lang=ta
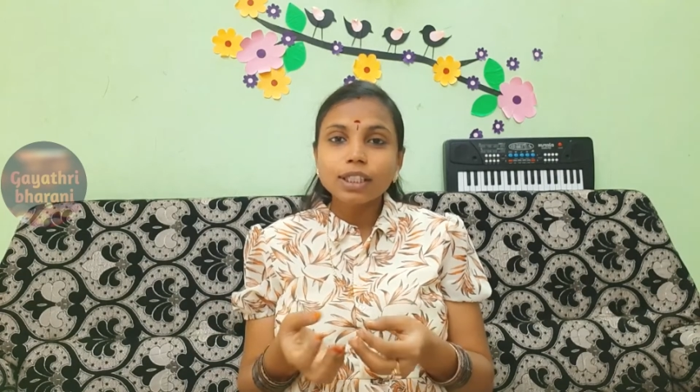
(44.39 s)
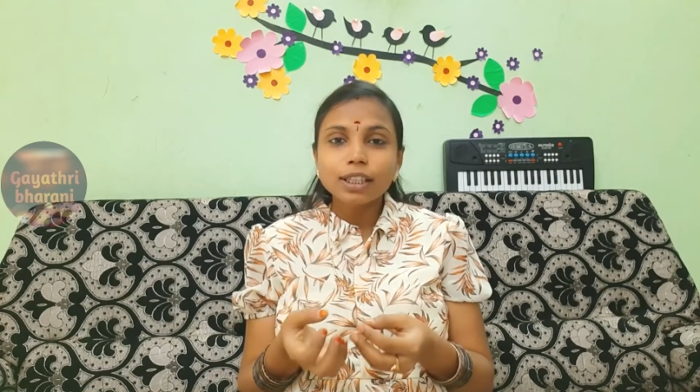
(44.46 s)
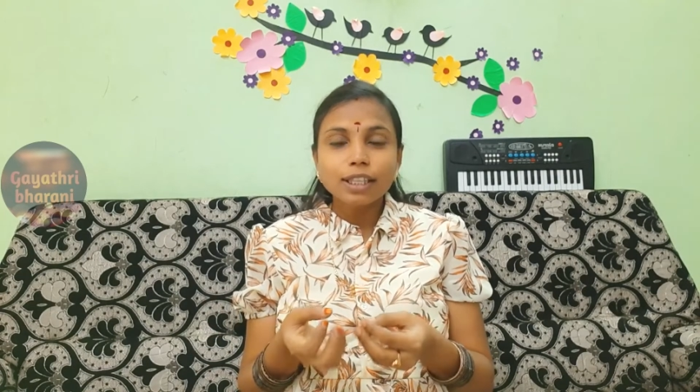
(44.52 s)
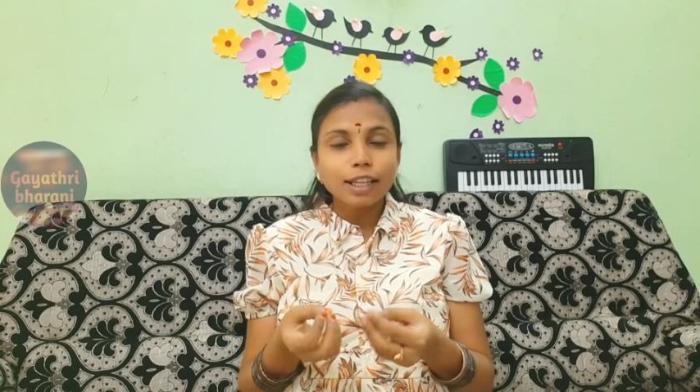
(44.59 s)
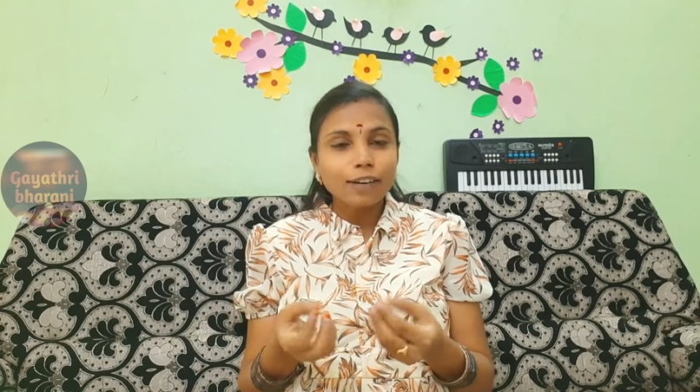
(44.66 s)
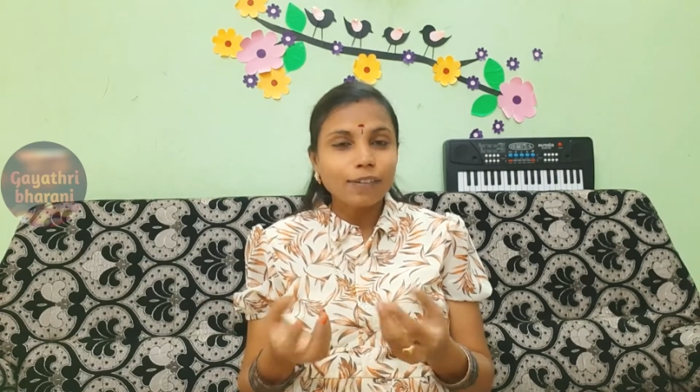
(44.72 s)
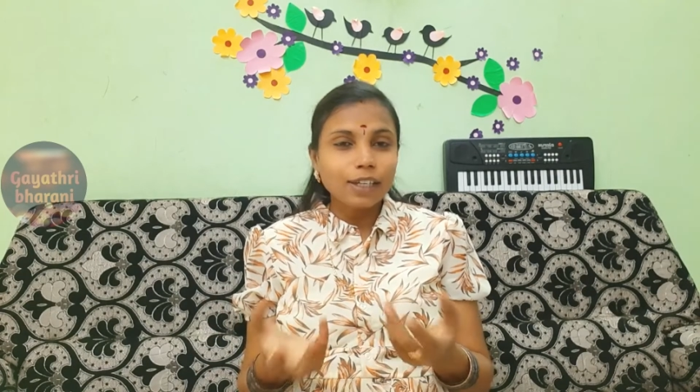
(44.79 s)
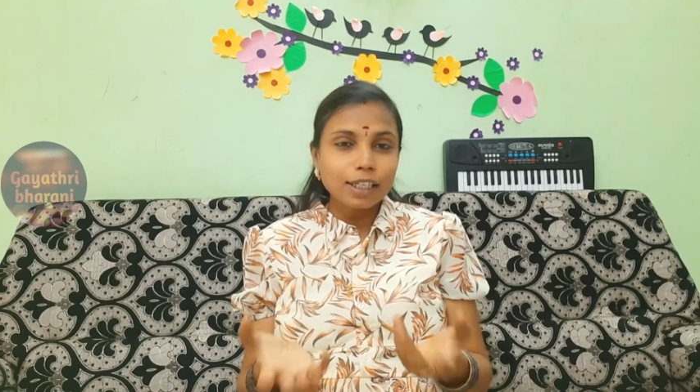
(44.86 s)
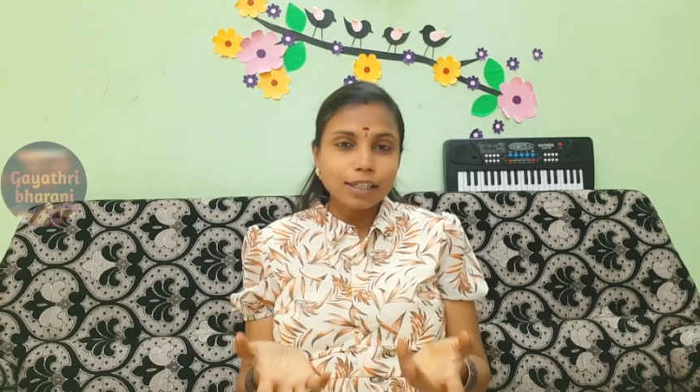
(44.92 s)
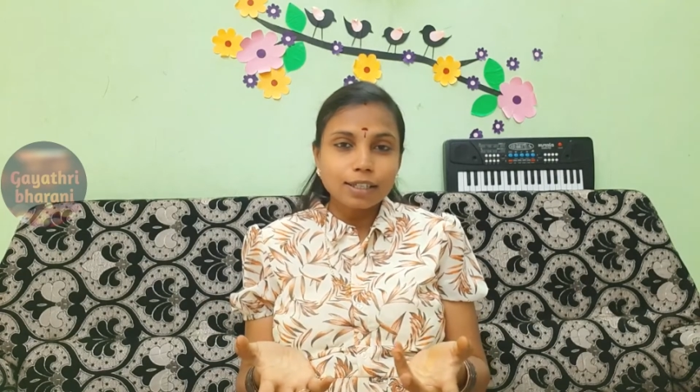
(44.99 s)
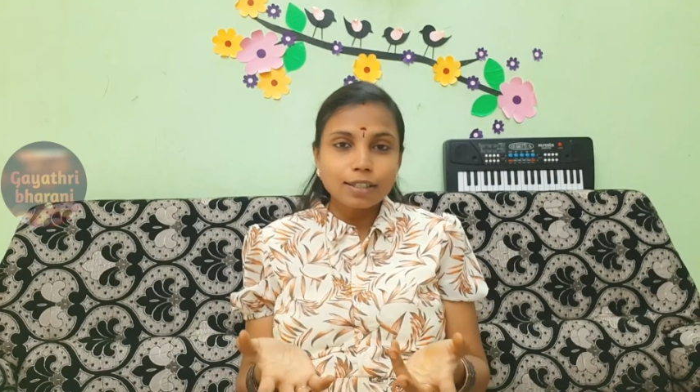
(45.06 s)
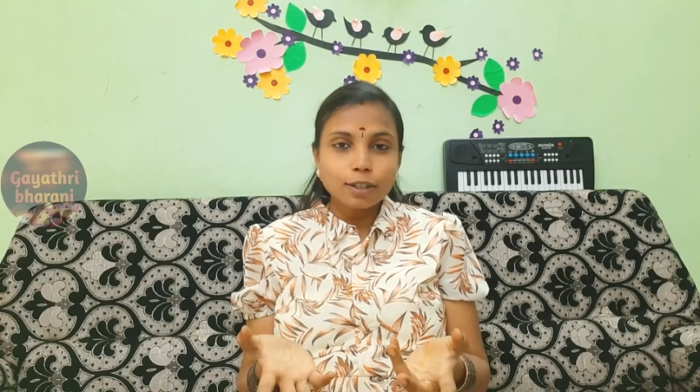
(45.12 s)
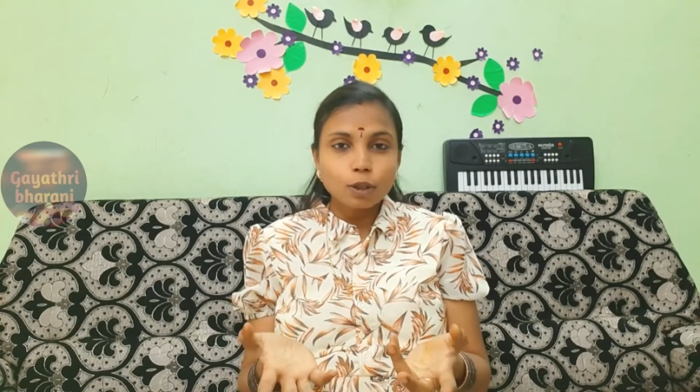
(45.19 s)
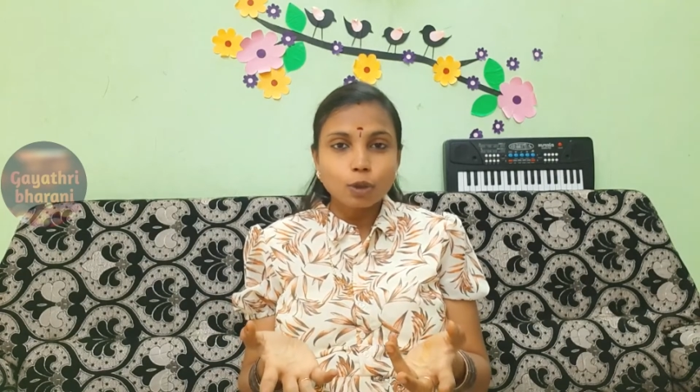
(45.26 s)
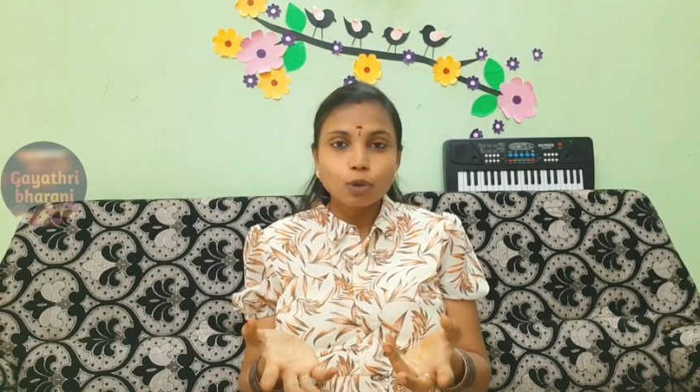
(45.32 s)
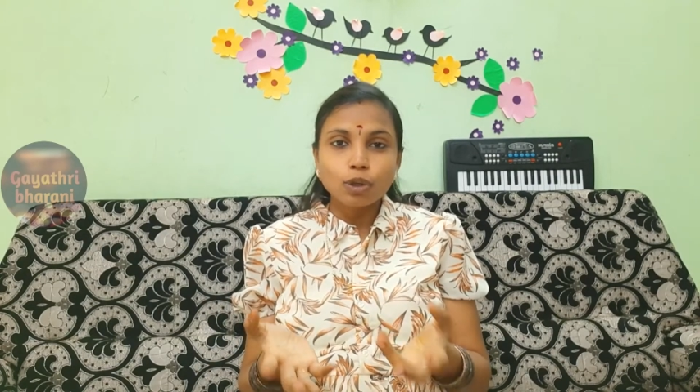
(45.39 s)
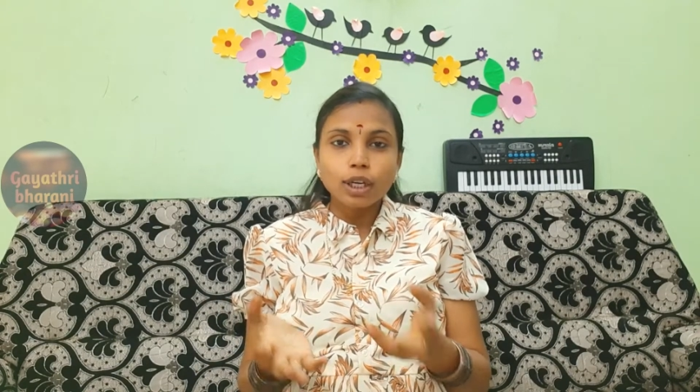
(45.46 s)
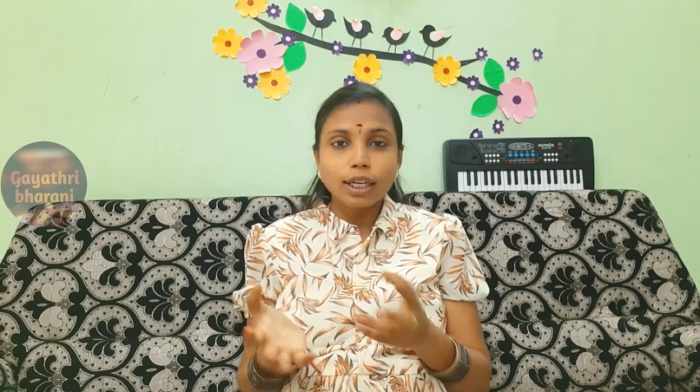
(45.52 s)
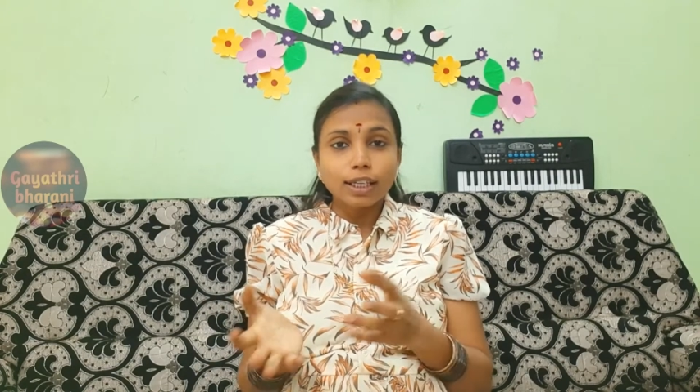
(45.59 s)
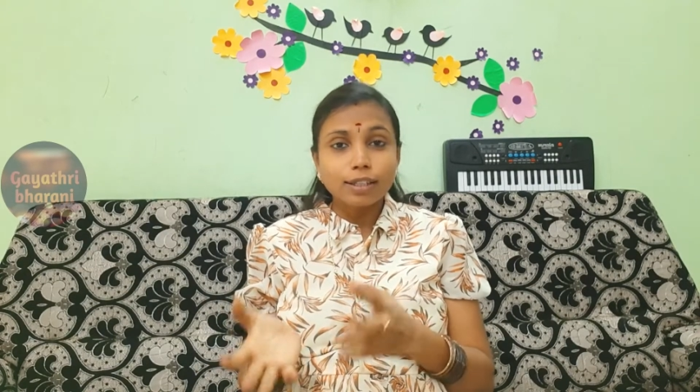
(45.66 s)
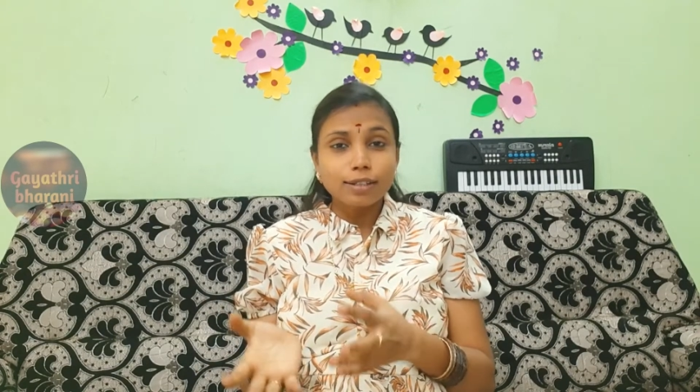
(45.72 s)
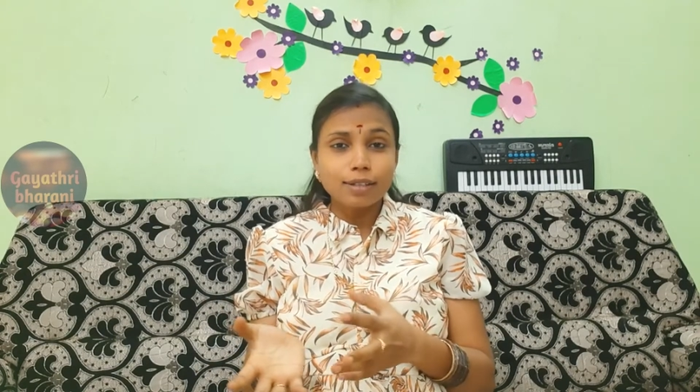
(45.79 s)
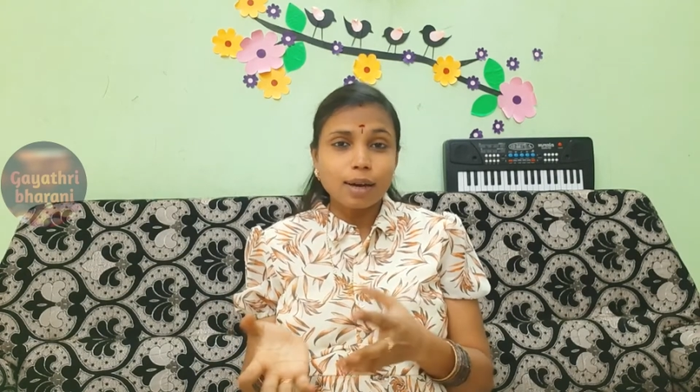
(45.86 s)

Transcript: இந்த தடவை இன்ட்ரெஸ்ட் எதுவும் இல்லை இது